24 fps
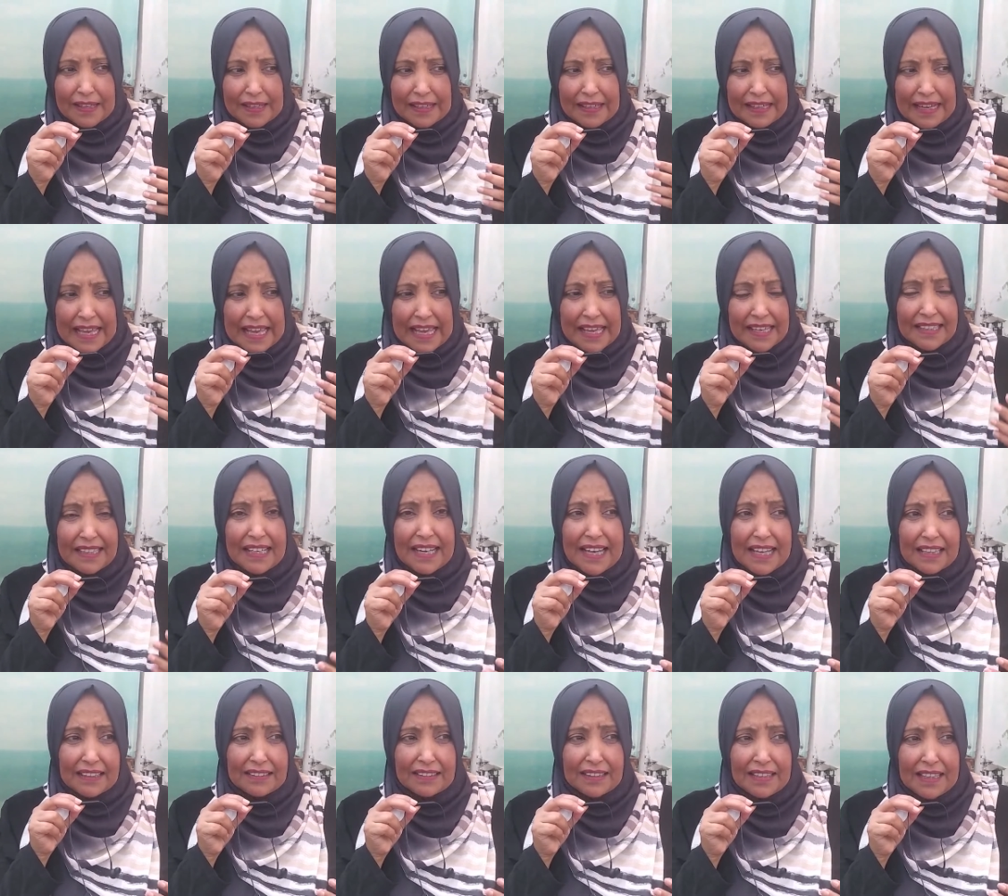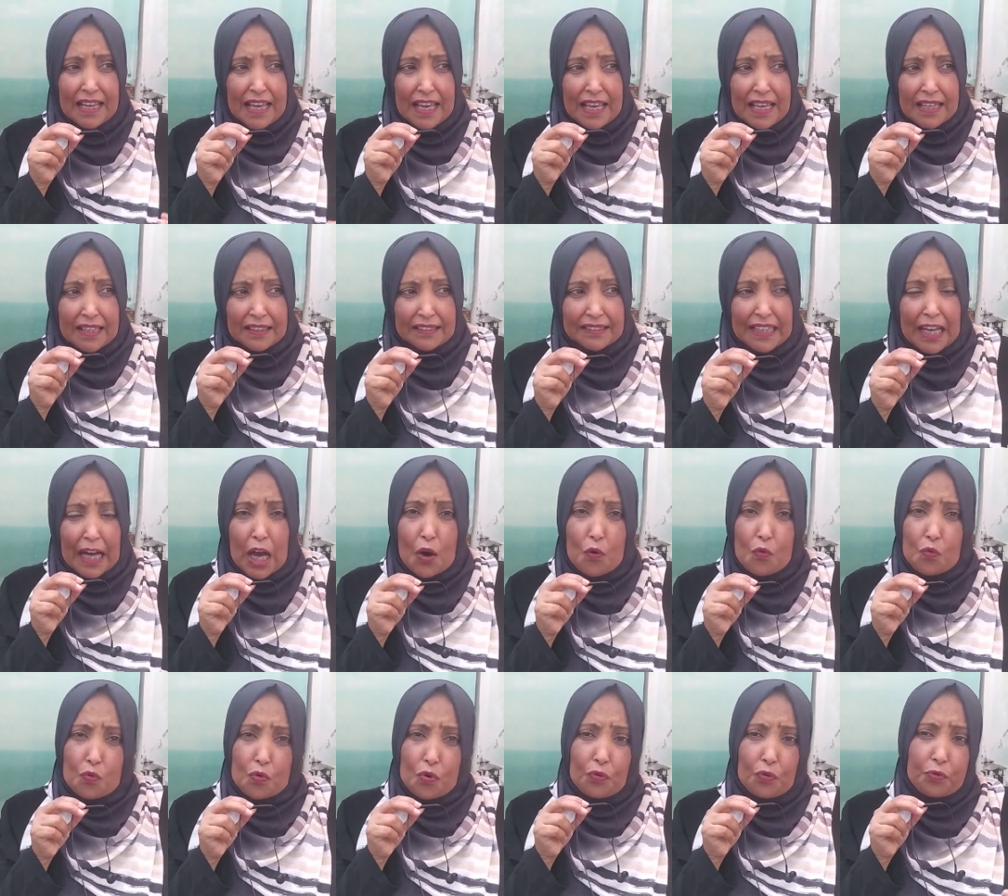العائلات
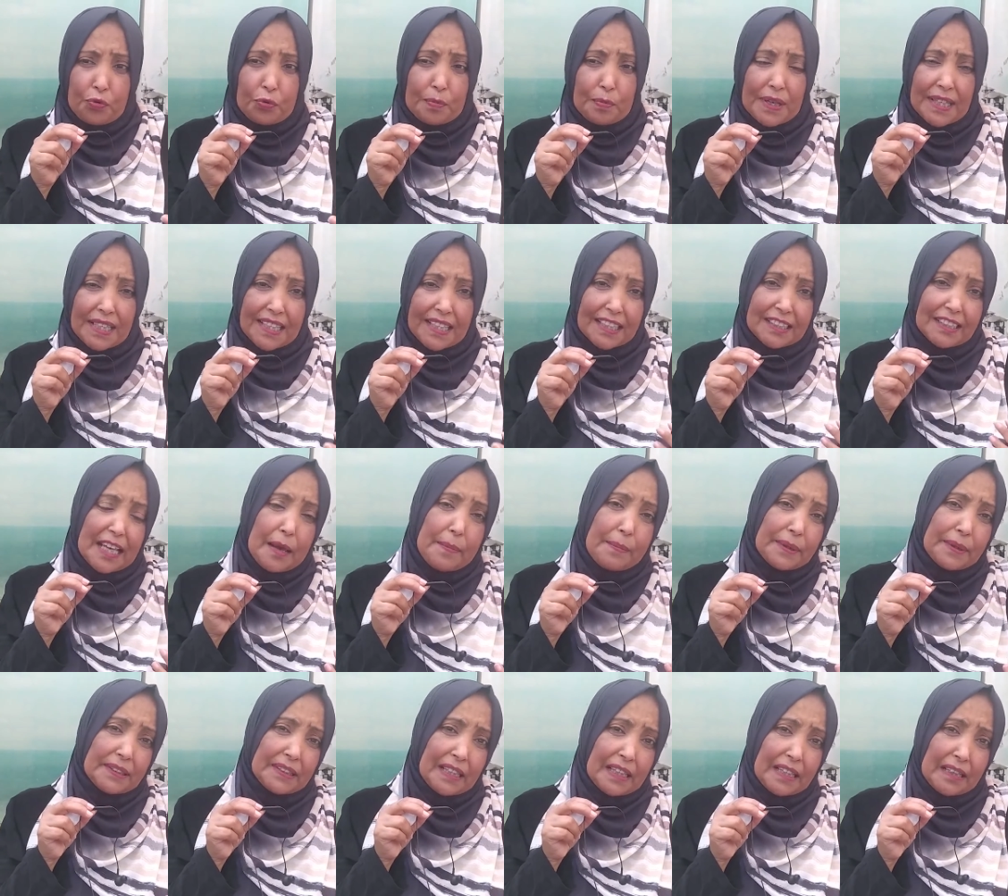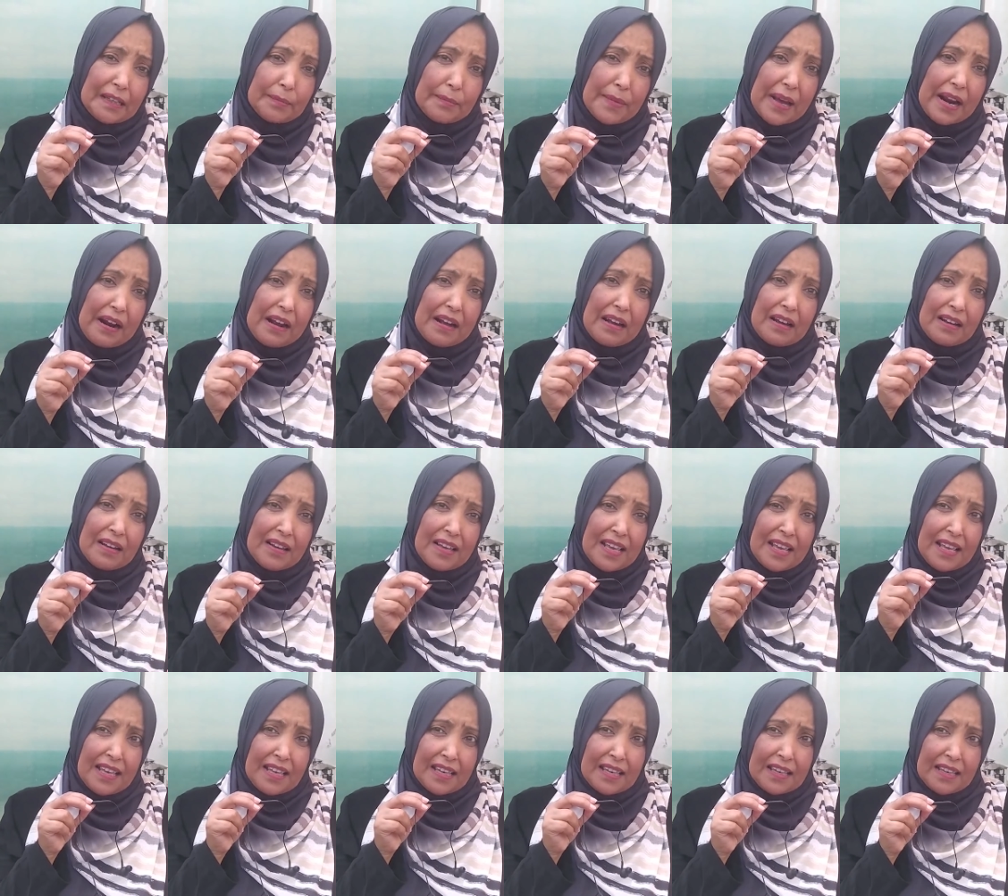تخوف من كتابة المرأة
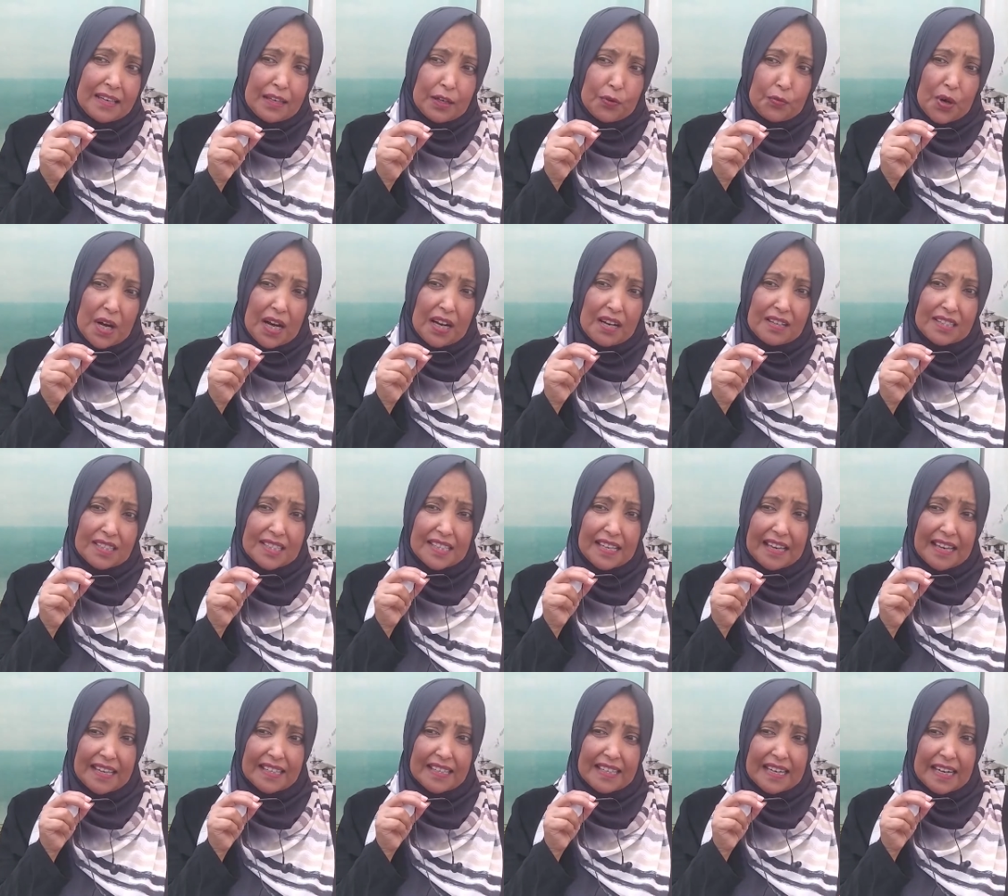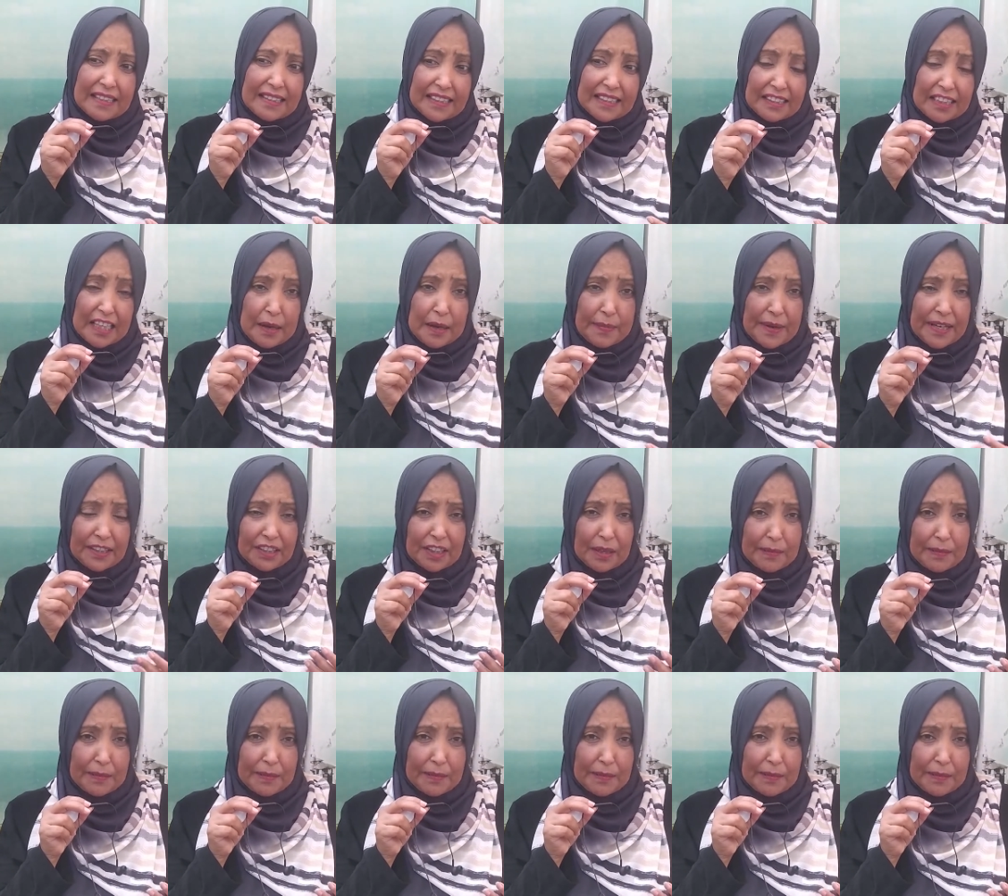وخاصة أن الكتابة عندما